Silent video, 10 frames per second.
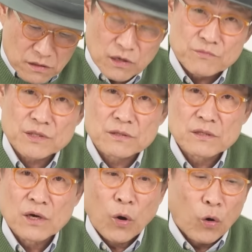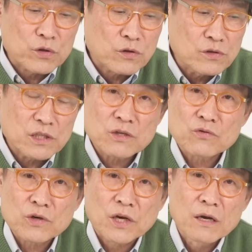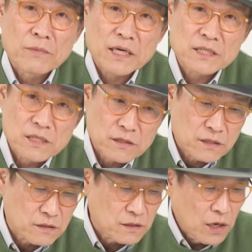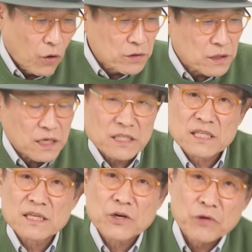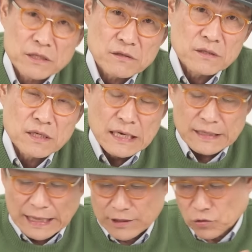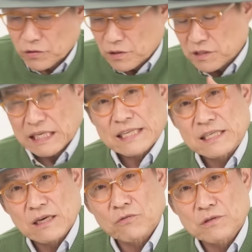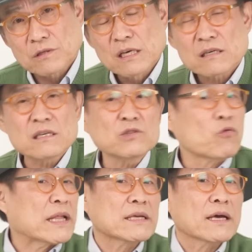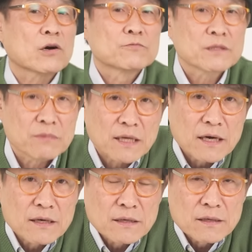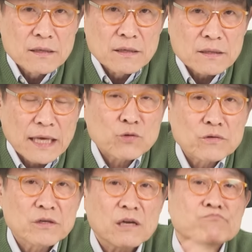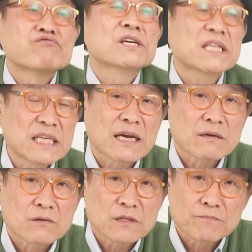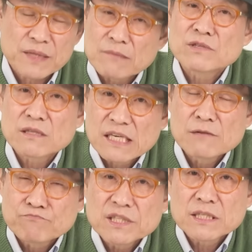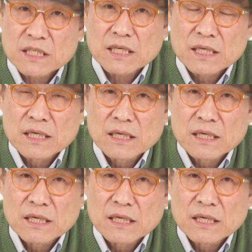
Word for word: 특검은 어떤 식으로 결말이 지어지든 어떻게 진행이 되든 대통령 자신하고는 큰 관계가 없습니다. 대통령의 부인이라는 것 때문일 뿐이지